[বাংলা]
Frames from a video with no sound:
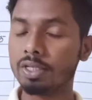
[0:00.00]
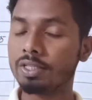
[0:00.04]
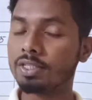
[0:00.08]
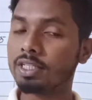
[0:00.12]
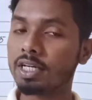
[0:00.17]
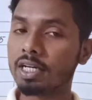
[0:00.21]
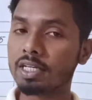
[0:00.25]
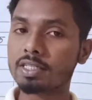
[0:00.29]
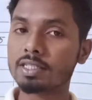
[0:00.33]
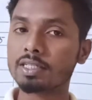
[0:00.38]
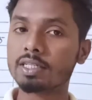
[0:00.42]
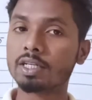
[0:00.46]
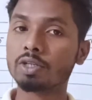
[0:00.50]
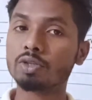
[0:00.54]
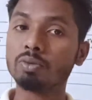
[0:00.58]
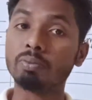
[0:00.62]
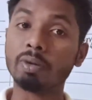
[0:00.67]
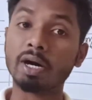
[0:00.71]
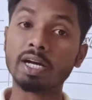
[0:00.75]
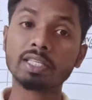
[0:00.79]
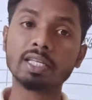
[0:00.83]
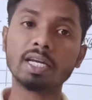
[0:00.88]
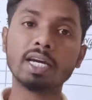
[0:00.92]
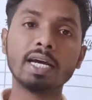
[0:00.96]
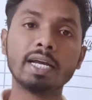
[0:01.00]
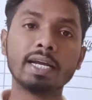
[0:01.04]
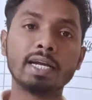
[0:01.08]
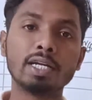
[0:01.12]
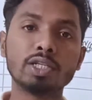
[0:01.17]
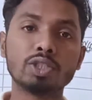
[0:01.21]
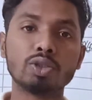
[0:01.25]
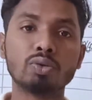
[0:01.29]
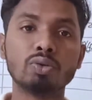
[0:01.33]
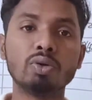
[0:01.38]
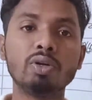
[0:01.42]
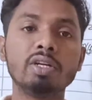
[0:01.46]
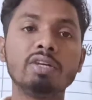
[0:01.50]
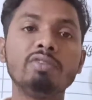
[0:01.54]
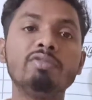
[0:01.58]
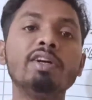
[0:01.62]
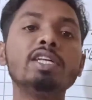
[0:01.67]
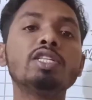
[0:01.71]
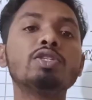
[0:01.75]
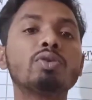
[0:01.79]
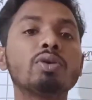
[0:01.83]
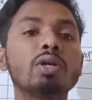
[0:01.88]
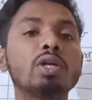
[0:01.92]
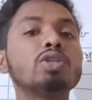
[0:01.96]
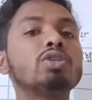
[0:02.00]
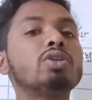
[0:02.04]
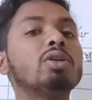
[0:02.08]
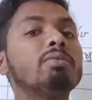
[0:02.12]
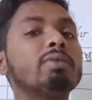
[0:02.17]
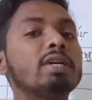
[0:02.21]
জাস্ট একটু মাথায় আনার জন্য রিভাইজ করার জন্য